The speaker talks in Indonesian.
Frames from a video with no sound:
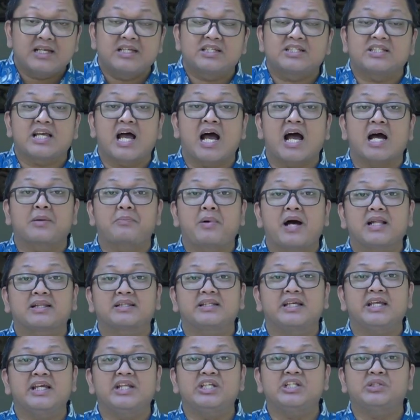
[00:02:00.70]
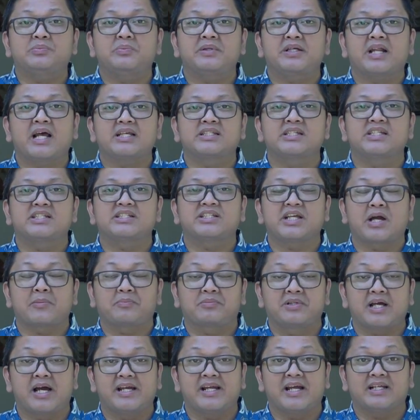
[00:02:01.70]
sahabat inspirasi
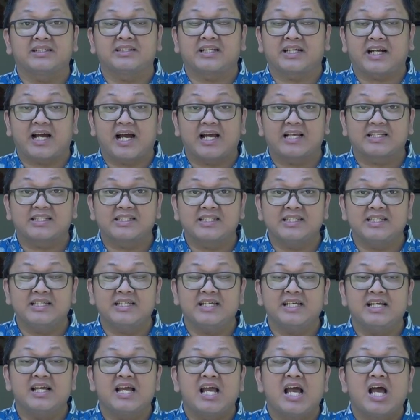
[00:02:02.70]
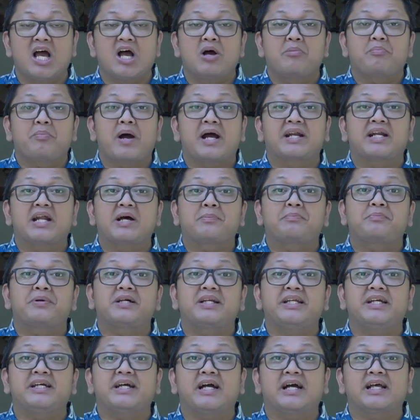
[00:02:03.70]
sabda yang terkasih, pada
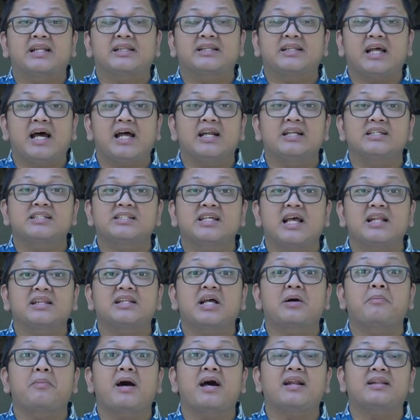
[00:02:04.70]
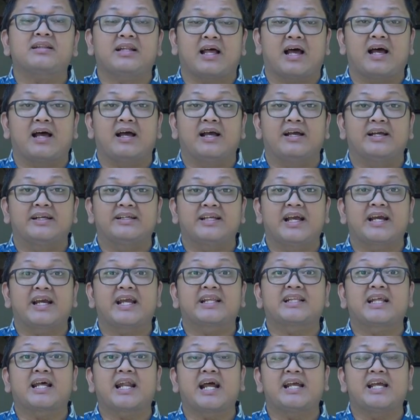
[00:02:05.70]
peringatan Santa Marta yang
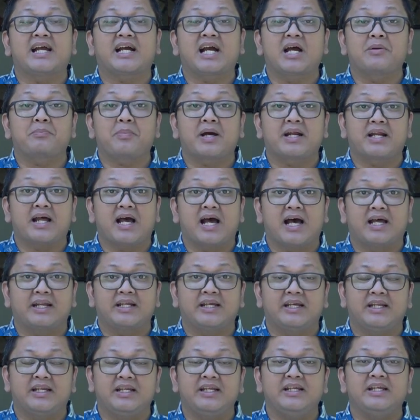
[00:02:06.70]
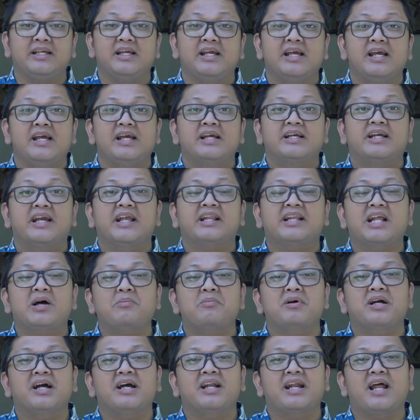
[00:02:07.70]
kita rayakan pada hari ini, kita
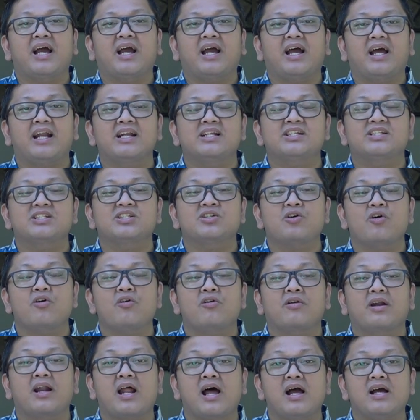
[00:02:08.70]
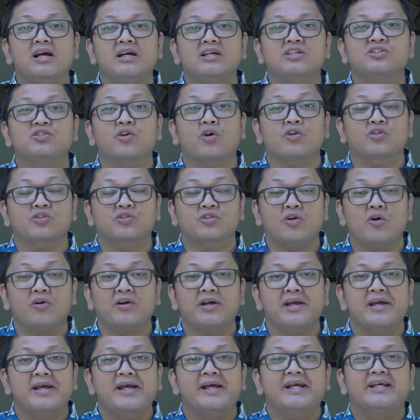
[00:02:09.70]
mengenangkan seorang sosok
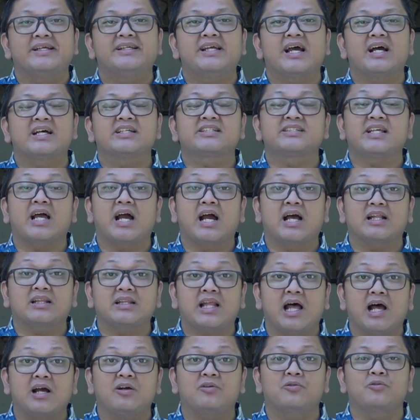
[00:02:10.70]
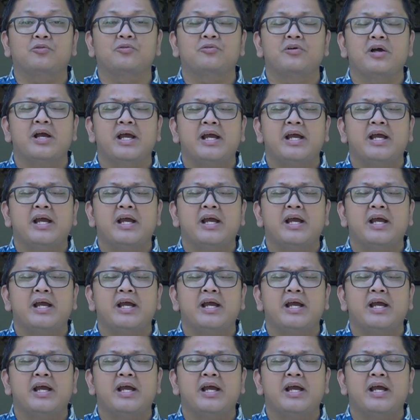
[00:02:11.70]
yang sangat tangguh,